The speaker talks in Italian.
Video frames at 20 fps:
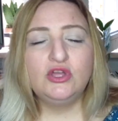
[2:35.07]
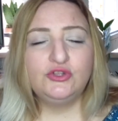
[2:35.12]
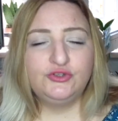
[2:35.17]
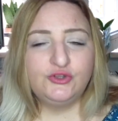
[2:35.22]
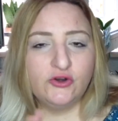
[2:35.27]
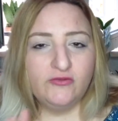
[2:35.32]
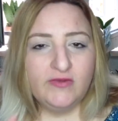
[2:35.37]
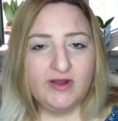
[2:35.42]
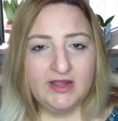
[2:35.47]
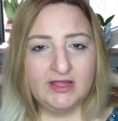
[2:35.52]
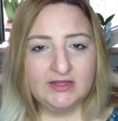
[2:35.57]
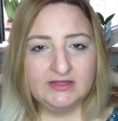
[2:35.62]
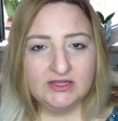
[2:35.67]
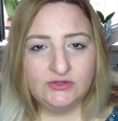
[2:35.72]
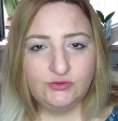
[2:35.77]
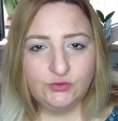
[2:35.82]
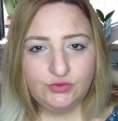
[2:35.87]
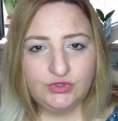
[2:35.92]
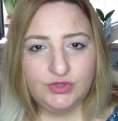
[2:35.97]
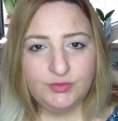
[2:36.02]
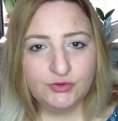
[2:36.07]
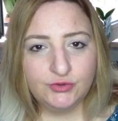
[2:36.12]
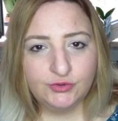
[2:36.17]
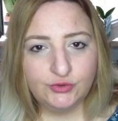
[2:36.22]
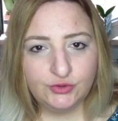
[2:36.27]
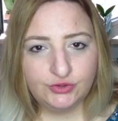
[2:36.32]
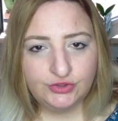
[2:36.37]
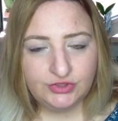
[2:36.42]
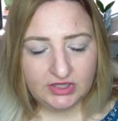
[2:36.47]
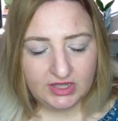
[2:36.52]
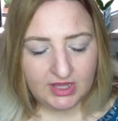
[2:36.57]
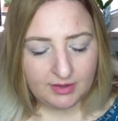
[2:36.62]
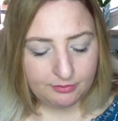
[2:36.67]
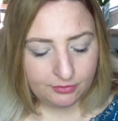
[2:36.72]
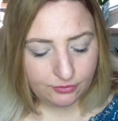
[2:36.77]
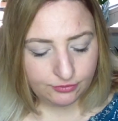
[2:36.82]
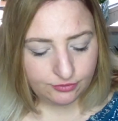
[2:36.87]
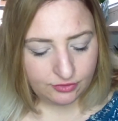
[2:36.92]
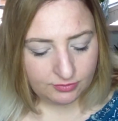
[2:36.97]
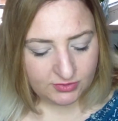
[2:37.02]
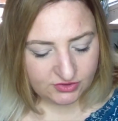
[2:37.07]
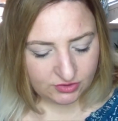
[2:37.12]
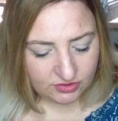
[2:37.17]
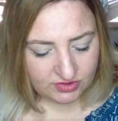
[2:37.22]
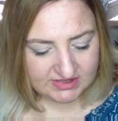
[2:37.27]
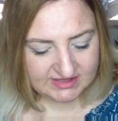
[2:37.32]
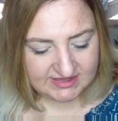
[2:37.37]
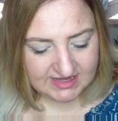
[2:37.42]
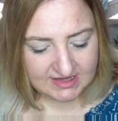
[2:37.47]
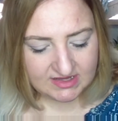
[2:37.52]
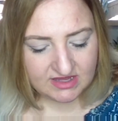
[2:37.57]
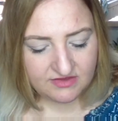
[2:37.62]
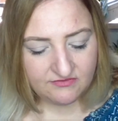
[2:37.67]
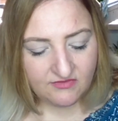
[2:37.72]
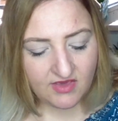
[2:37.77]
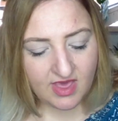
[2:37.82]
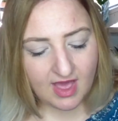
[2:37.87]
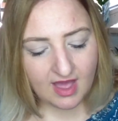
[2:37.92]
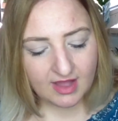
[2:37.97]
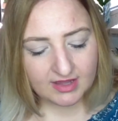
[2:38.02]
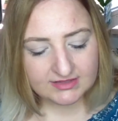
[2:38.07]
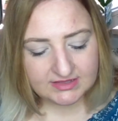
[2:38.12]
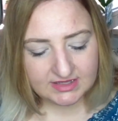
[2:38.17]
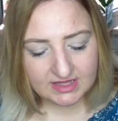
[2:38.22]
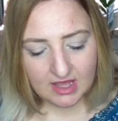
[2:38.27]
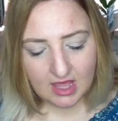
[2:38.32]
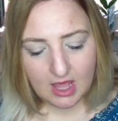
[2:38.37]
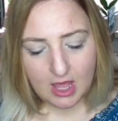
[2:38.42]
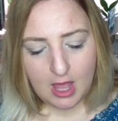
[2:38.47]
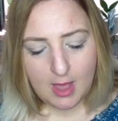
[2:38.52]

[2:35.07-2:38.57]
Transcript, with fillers: troverete tutti i prodotti che appunto mi sono stati inviati